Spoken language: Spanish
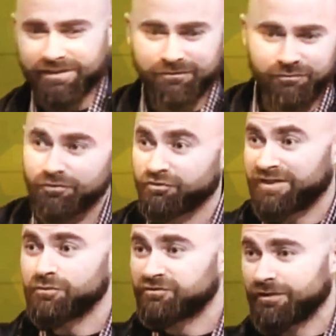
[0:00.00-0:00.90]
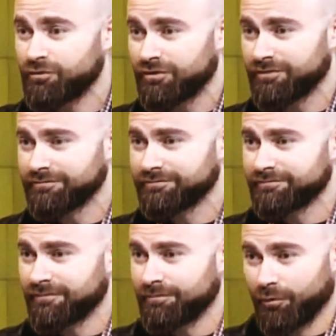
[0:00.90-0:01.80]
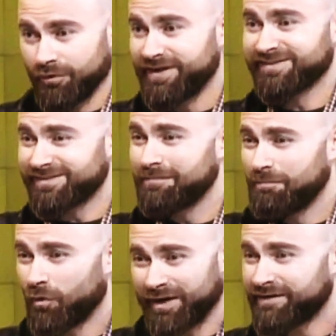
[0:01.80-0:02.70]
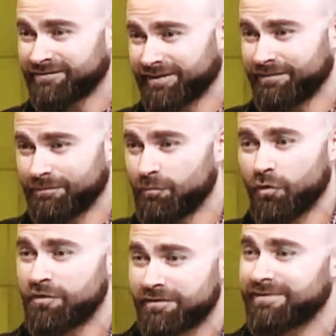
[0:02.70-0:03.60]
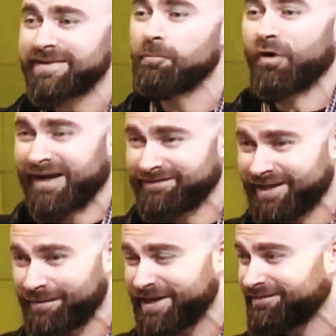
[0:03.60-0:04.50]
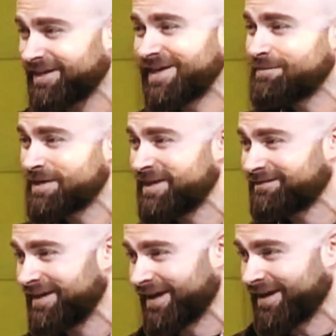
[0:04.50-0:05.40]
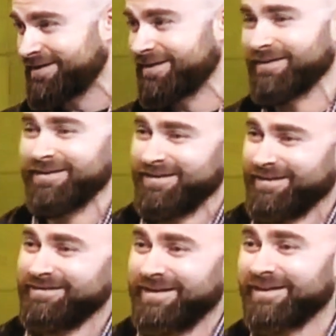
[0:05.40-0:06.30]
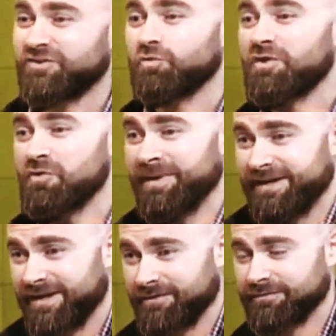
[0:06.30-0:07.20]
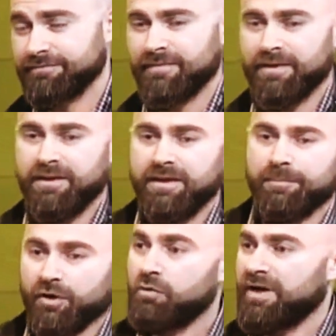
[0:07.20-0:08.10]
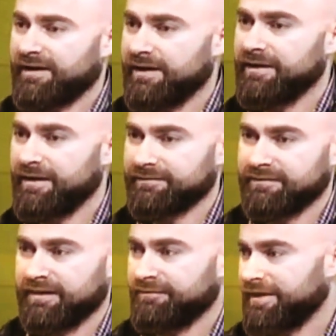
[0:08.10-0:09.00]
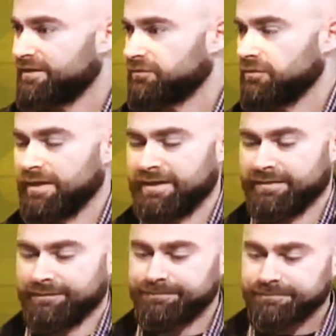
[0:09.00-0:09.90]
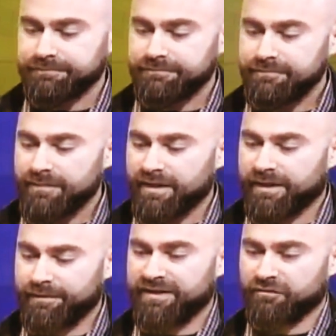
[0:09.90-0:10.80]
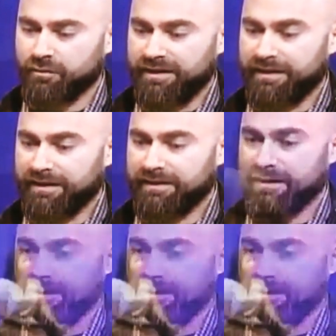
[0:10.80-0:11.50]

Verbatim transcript: si tú no tienes un seguro, podrías morirte muy democráticamente y libremente en las calles del sueño americano. Pero es una realidad, eh, Frazo, Ana, que Venezuela,